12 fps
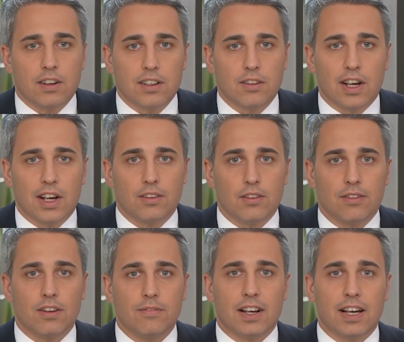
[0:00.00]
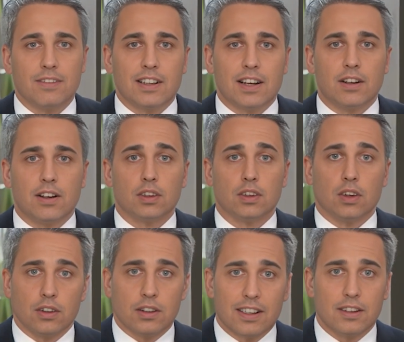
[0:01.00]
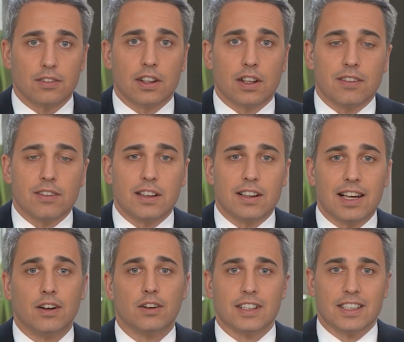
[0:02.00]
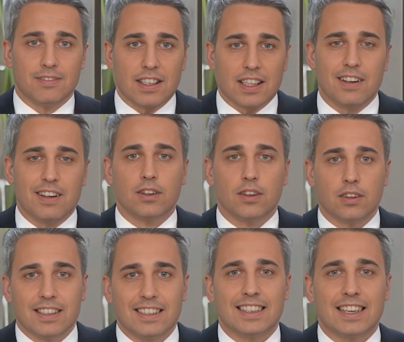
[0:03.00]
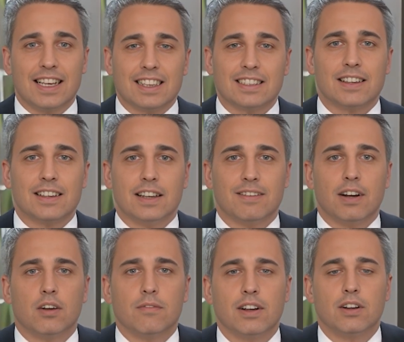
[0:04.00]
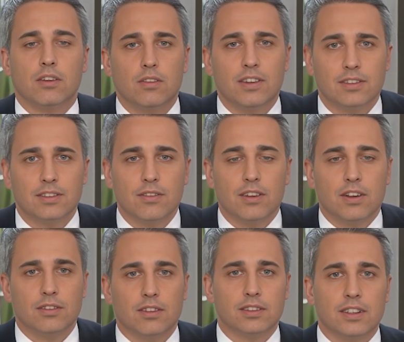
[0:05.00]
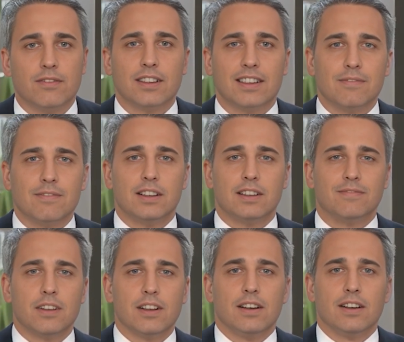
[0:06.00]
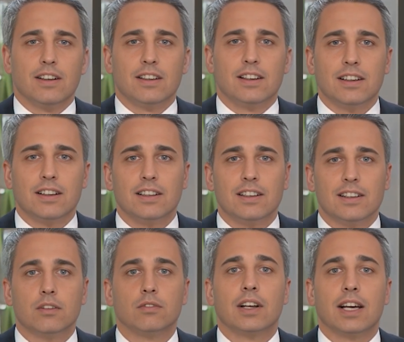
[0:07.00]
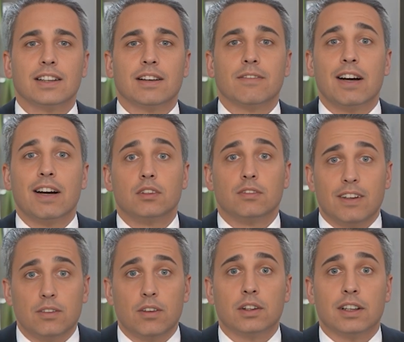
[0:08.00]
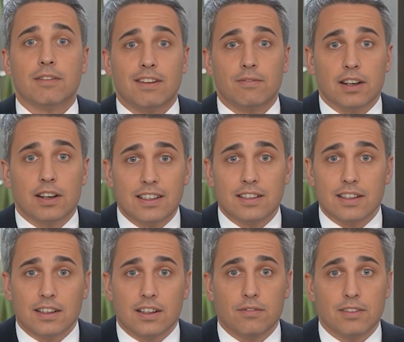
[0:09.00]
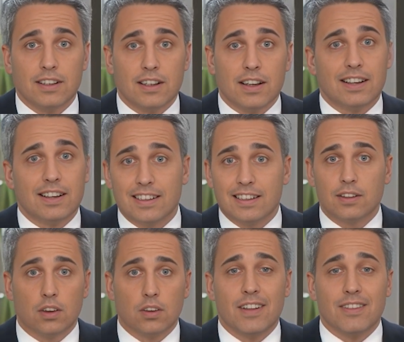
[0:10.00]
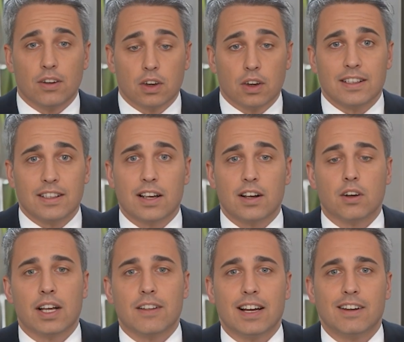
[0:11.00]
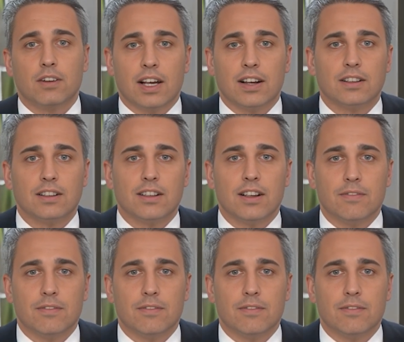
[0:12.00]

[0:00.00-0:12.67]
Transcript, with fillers: ha sido una solución para evitar los contactos en la oficina y los desplazamientos entre la casa y el trabajo. Pero un estudio nos dice también que resulta que trabajamos más cuando trabajamos en casa. Aumenta en torno a dos horas la jornada laboral. Leticia